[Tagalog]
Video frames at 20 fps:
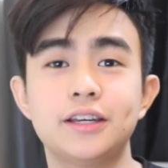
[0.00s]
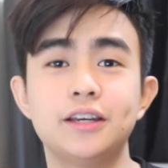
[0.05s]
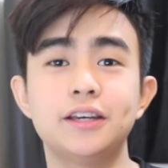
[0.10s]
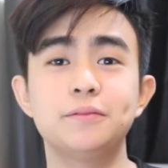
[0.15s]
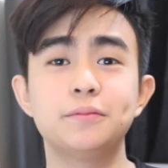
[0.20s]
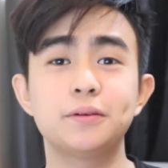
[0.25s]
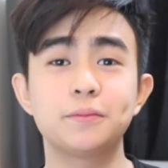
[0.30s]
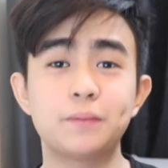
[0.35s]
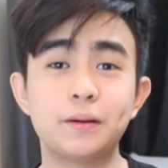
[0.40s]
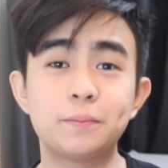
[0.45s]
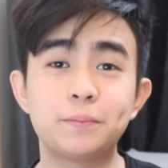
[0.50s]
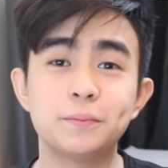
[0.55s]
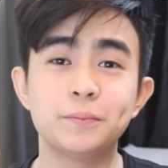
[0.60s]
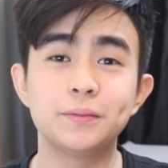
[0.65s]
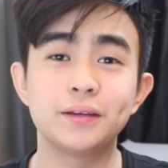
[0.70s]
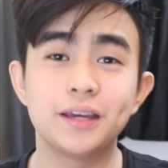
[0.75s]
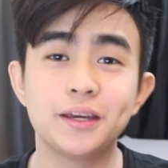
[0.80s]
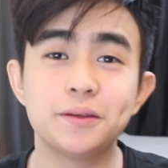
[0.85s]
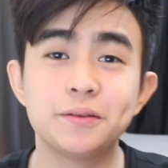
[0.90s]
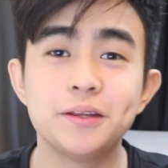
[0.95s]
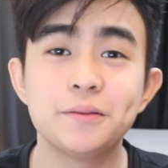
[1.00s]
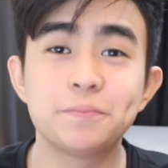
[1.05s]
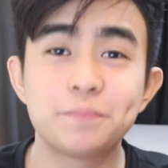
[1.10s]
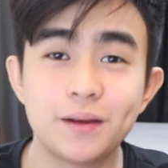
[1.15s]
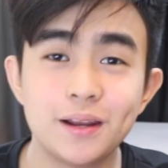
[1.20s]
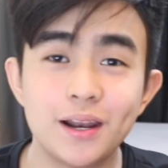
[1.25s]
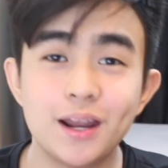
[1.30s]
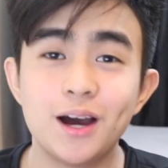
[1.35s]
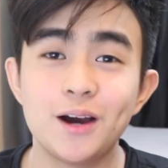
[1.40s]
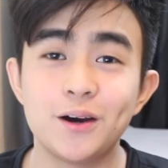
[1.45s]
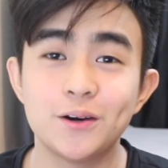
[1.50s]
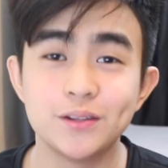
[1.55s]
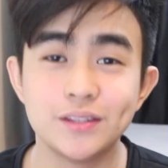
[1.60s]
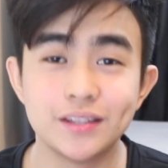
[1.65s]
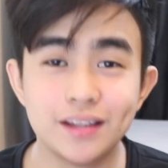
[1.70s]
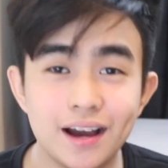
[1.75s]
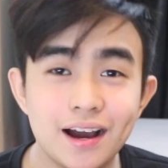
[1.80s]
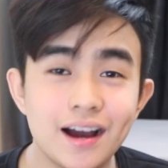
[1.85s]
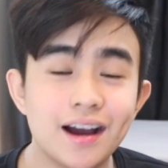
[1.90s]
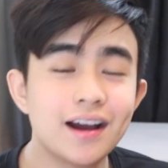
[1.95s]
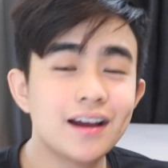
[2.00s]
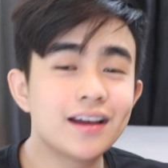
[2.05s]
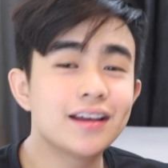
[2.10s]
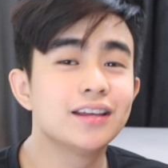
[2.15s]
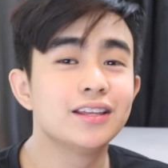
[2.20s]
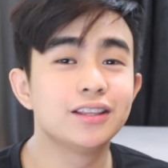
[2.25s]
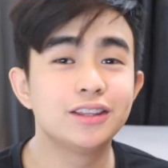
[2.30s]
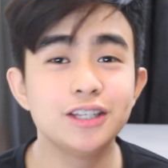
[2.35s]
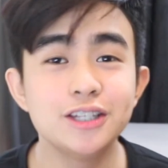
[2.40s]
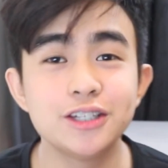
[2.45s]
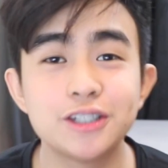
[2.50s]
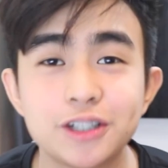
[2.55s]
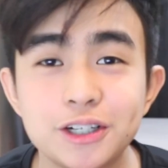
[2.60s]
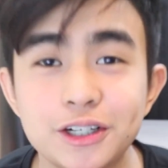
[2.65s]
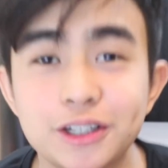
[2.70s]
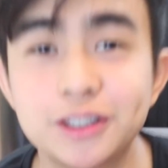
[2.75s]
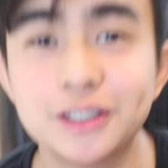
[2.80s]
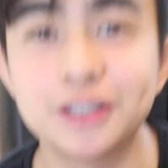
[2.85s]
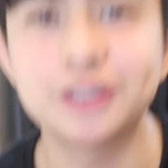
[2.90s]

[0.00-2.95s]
and magpapamigay din pala ako ng t-shirt